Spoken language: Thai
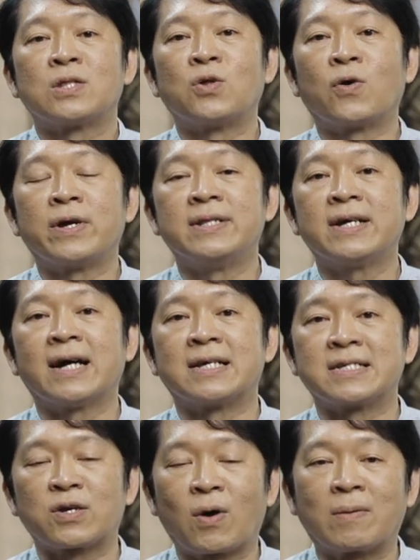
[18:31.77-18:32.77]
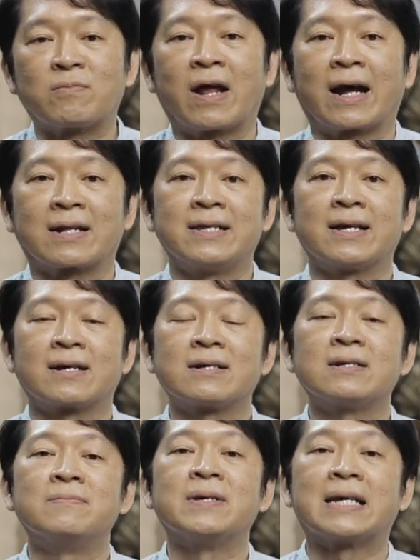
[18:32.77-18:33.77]
โดยเนื้อหาใจความหลักเนี่ยก็
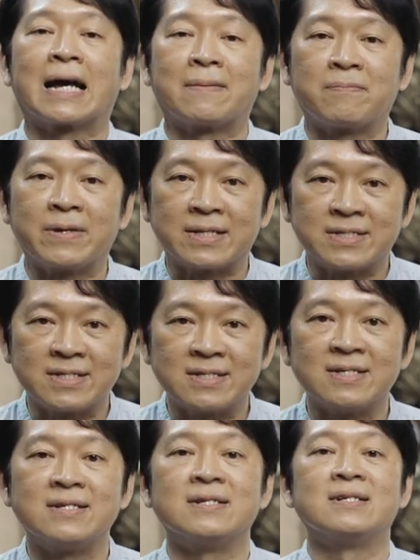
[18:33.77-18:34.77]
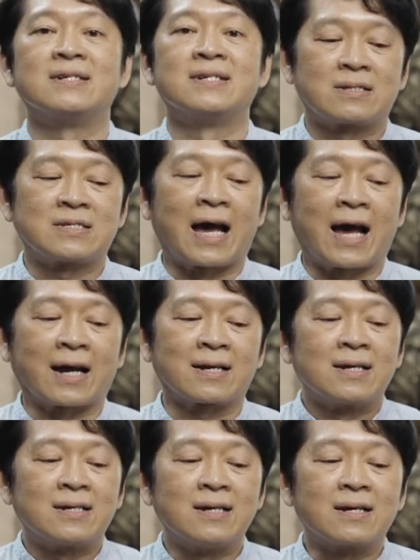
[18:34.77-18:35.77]
คือมีการเปลี่ยนชื่อจาก
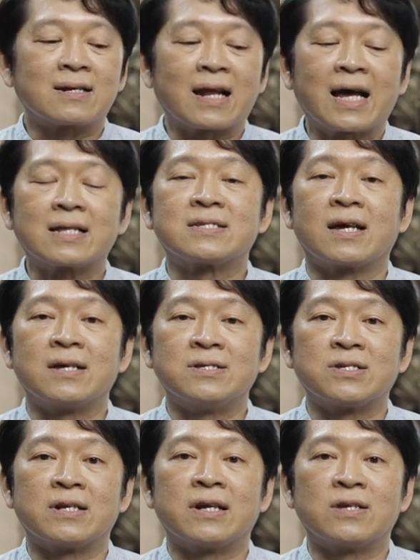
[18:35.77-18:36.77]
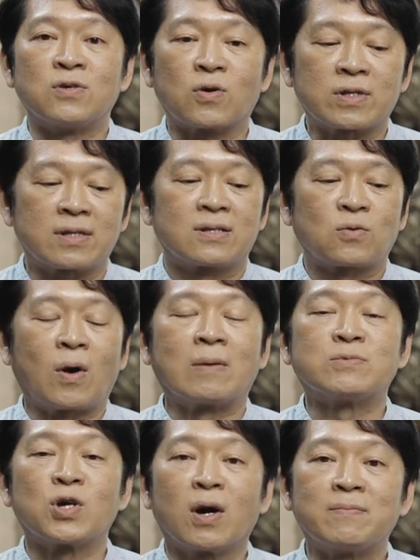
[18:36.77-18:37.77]
เครื่องราชอิสริยยศค
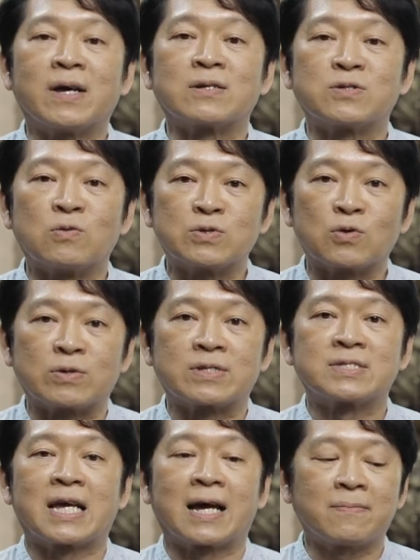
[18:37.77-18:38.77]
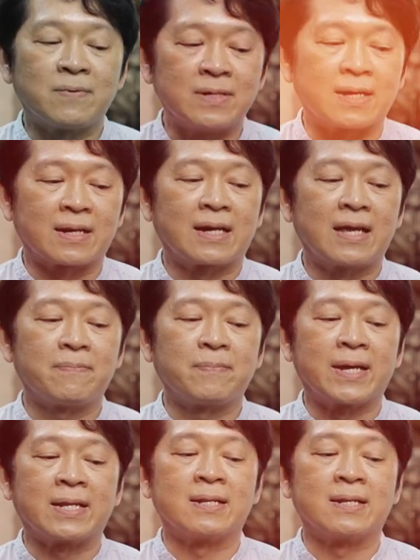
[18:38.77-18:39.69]
วามชอบอย่างสูงสุดช้างเผือกให้เป็น